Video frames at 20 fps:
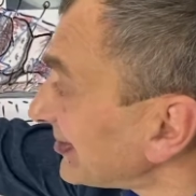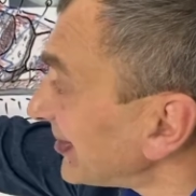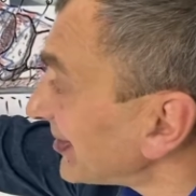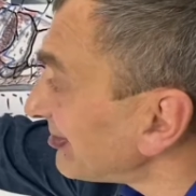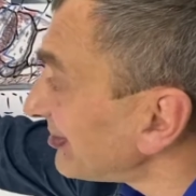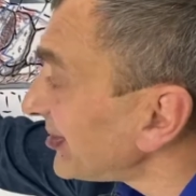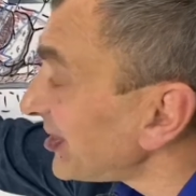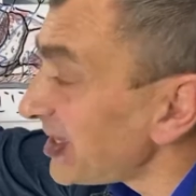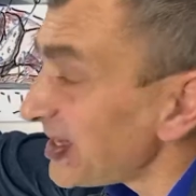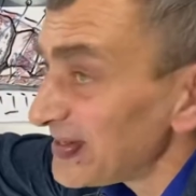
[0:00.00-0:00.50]

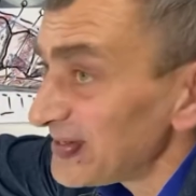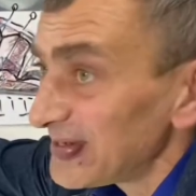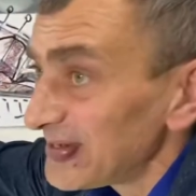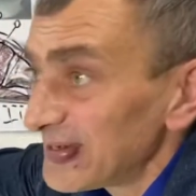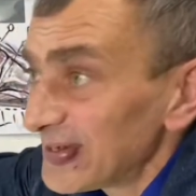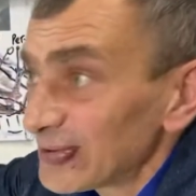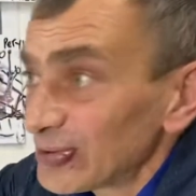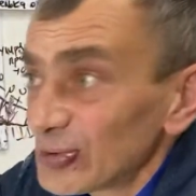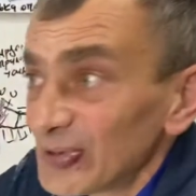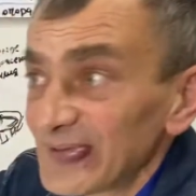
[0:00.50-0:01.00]

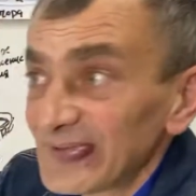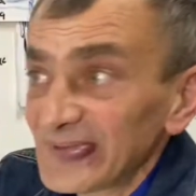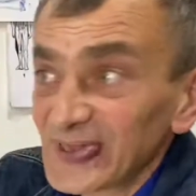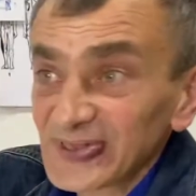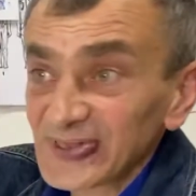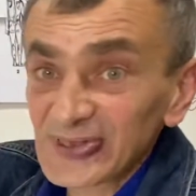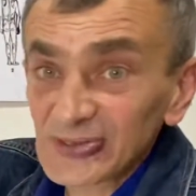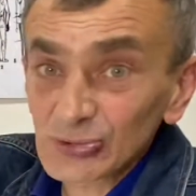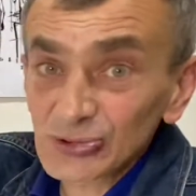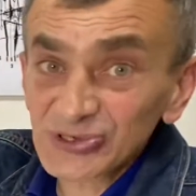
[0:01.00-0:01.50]
давление. То есть
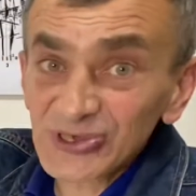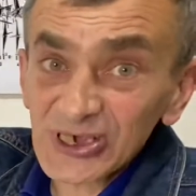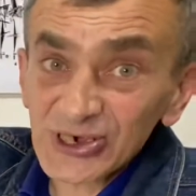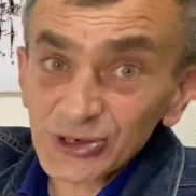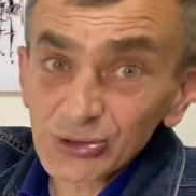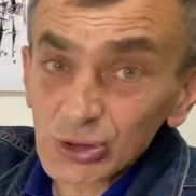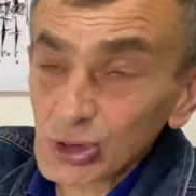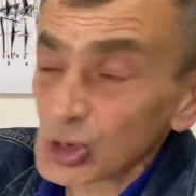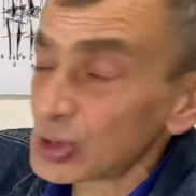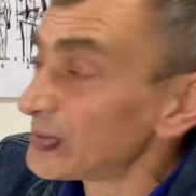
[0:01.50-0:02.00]
это нужна
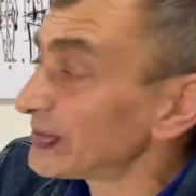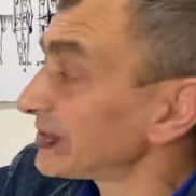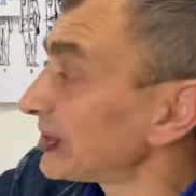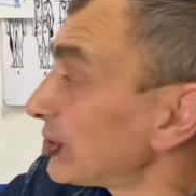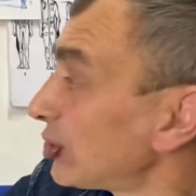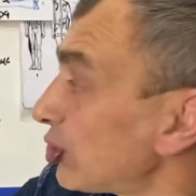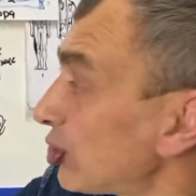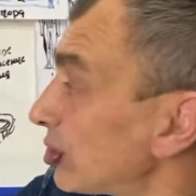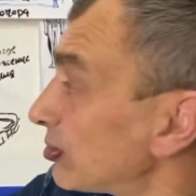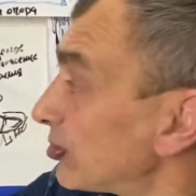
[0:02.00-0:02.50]
шнурованная
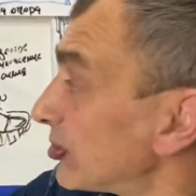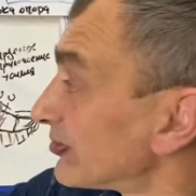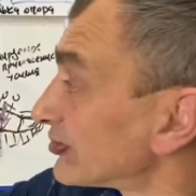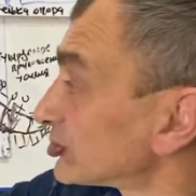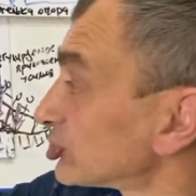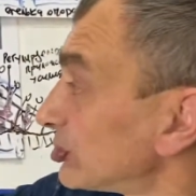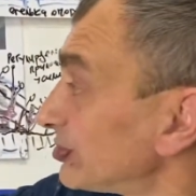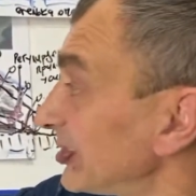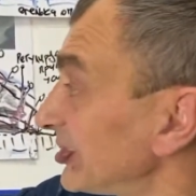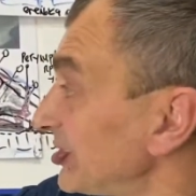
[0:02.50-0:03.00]
обувь,
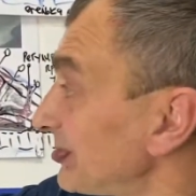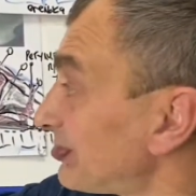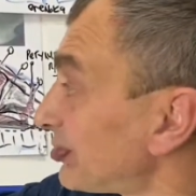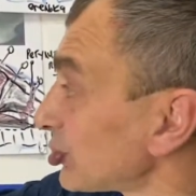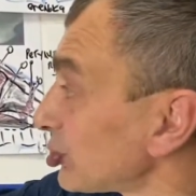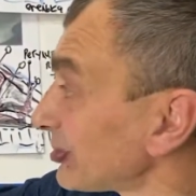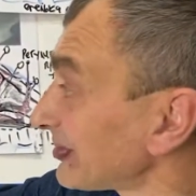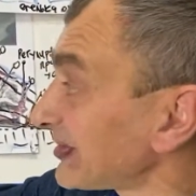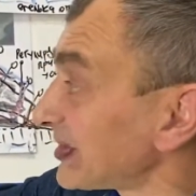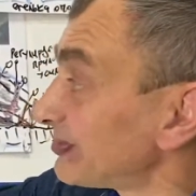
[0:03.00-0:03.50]
чтобы не
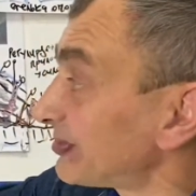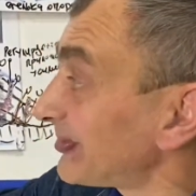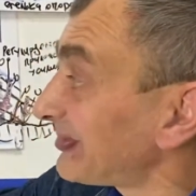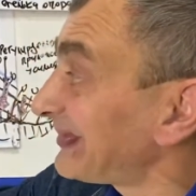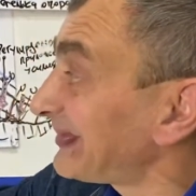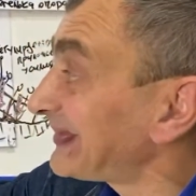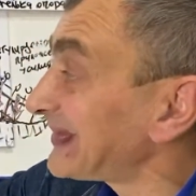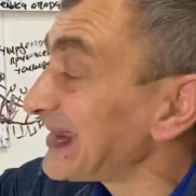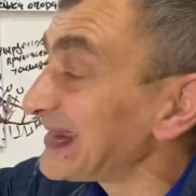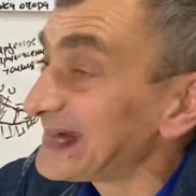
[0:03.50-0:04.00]
просто по
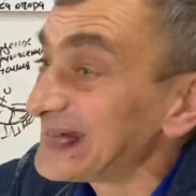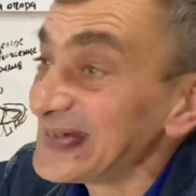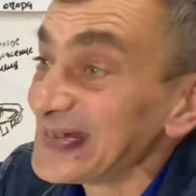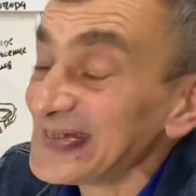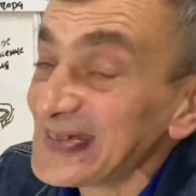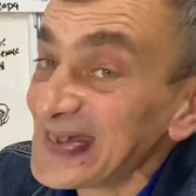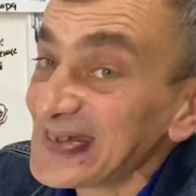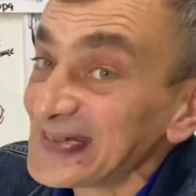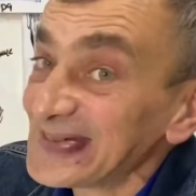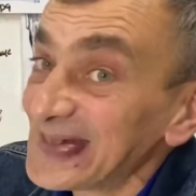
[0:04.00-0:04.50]
всей
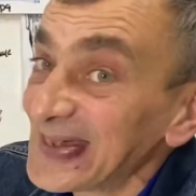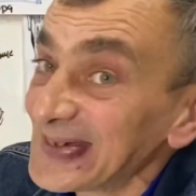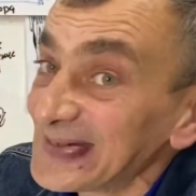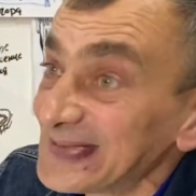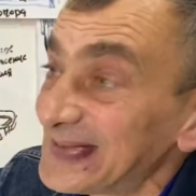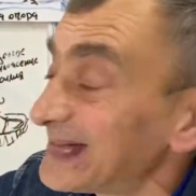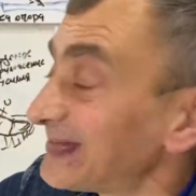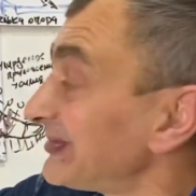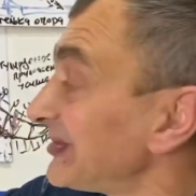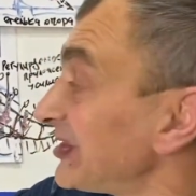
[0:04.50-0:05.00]
длине
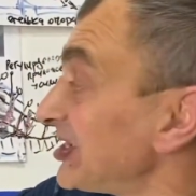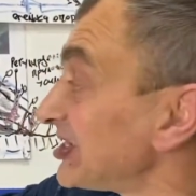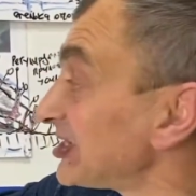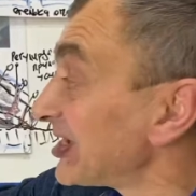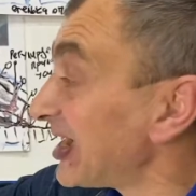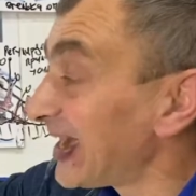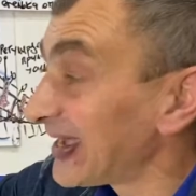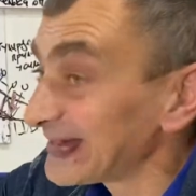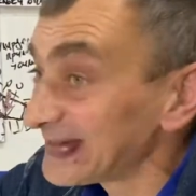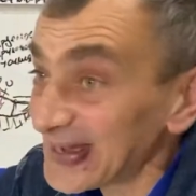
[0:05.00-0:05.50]
дать давление,
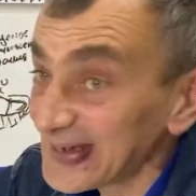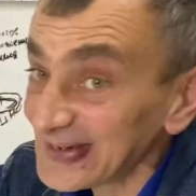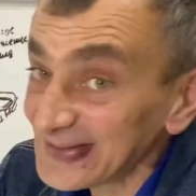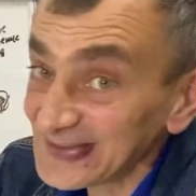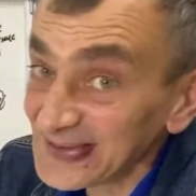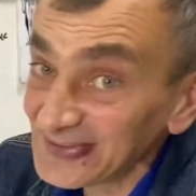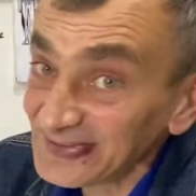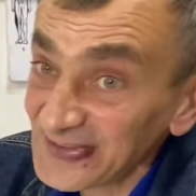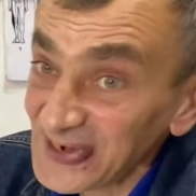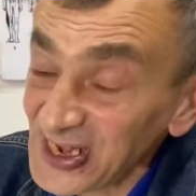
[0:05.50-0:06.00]
а дать
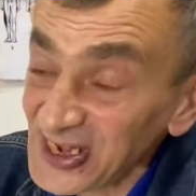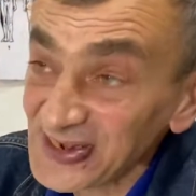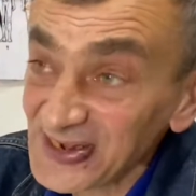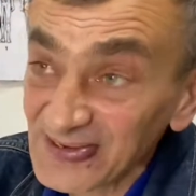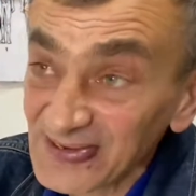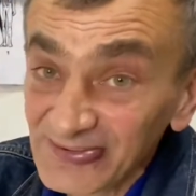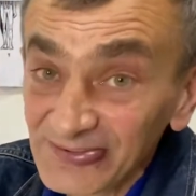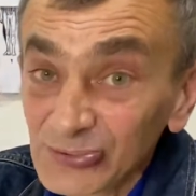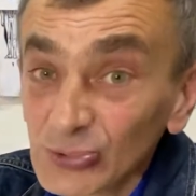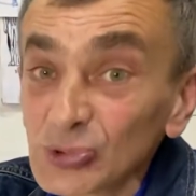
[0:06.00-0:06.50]

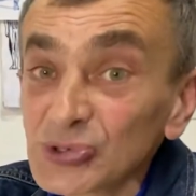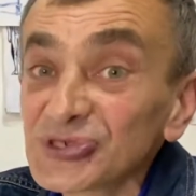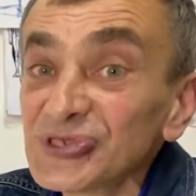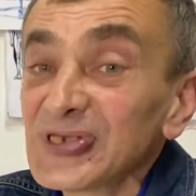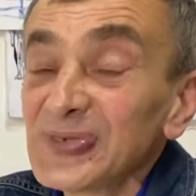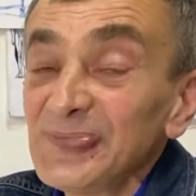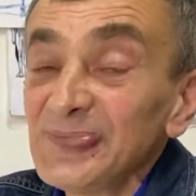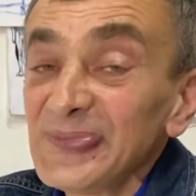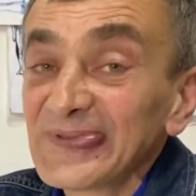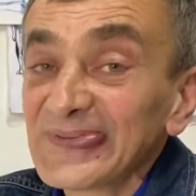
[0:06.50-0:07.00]
давление в
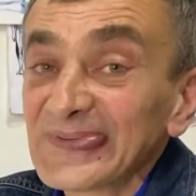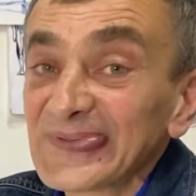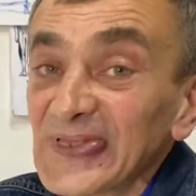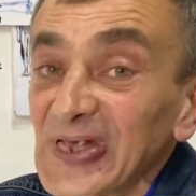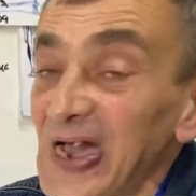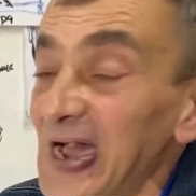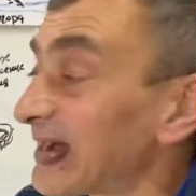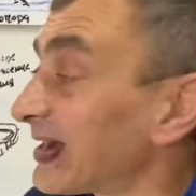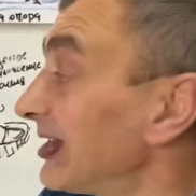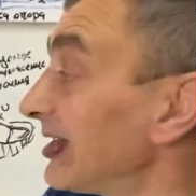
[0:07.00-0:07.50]
нужных
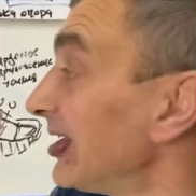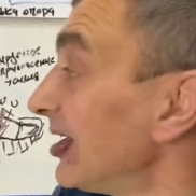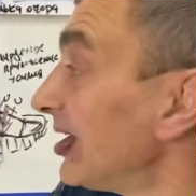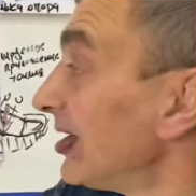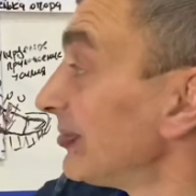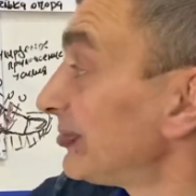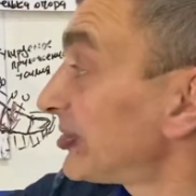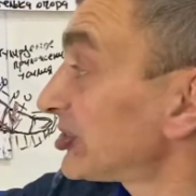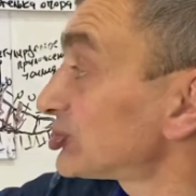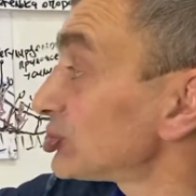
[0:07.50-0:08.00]
местах –
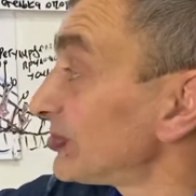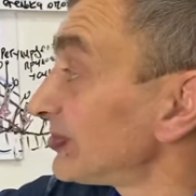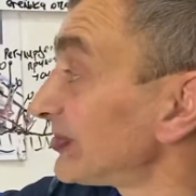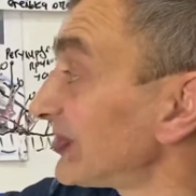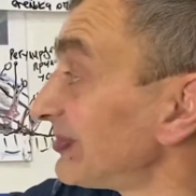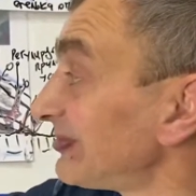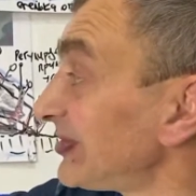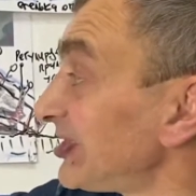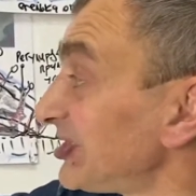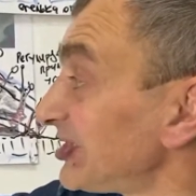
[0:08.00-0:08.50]
причем
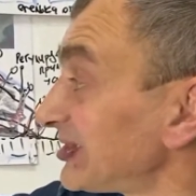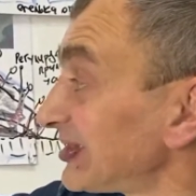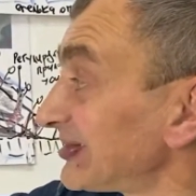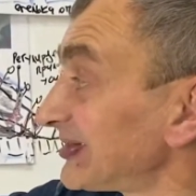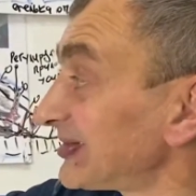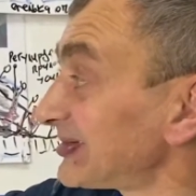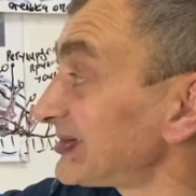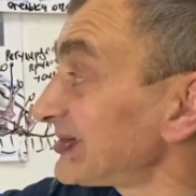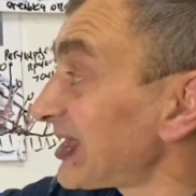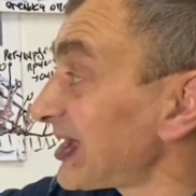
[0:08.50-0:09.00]
давление
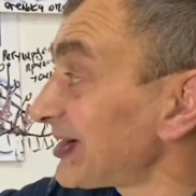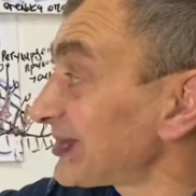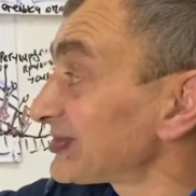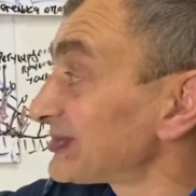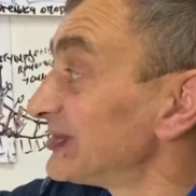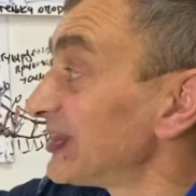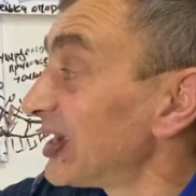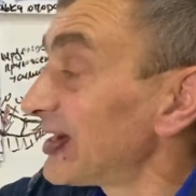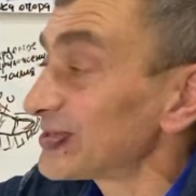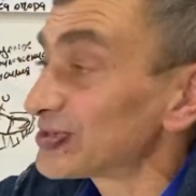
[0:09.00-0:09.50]
надо так
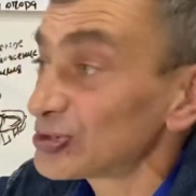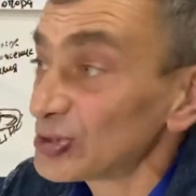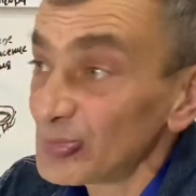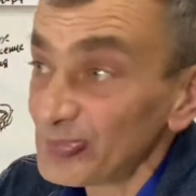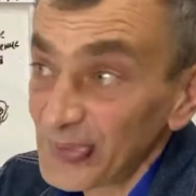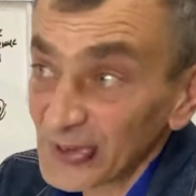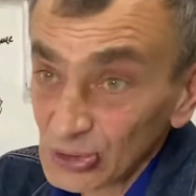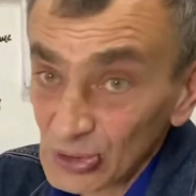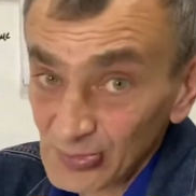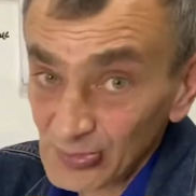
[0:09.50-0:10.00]
ждать, чтобы
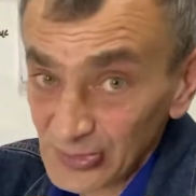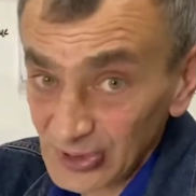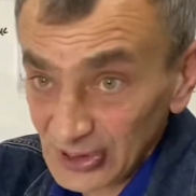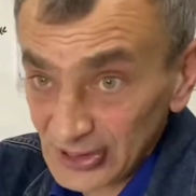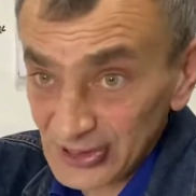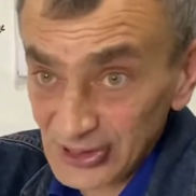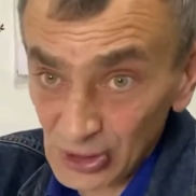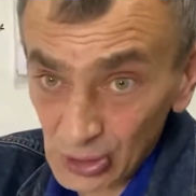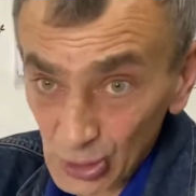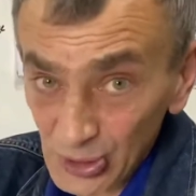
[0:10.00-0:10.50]
потом было
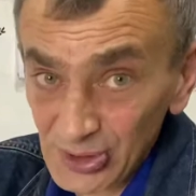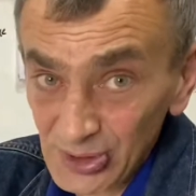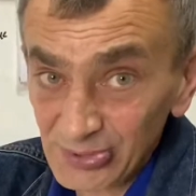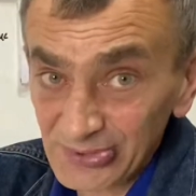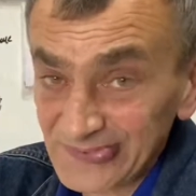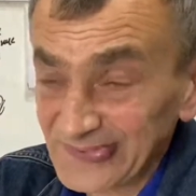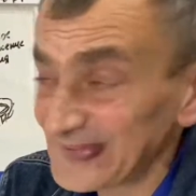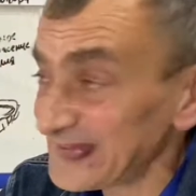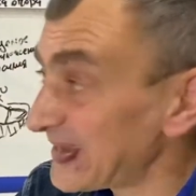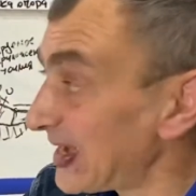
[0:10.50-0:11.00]
легко его
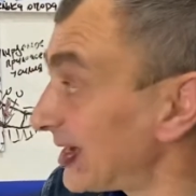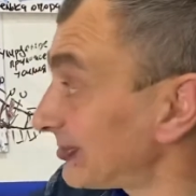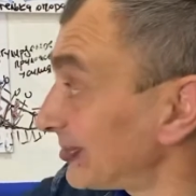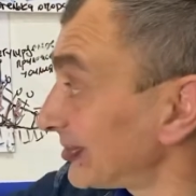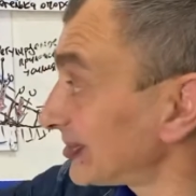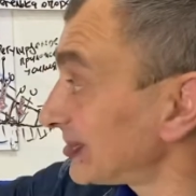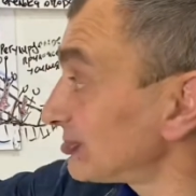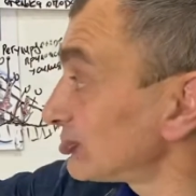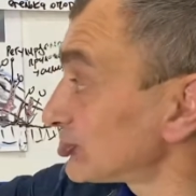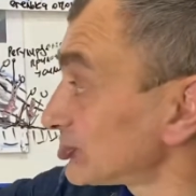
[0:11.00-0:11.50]
снять,
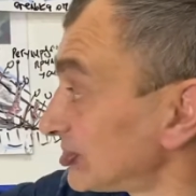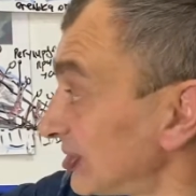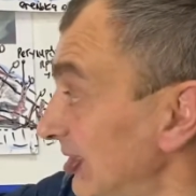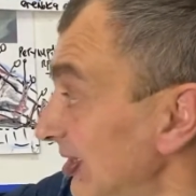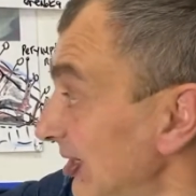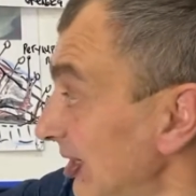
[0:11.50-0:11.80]
потому что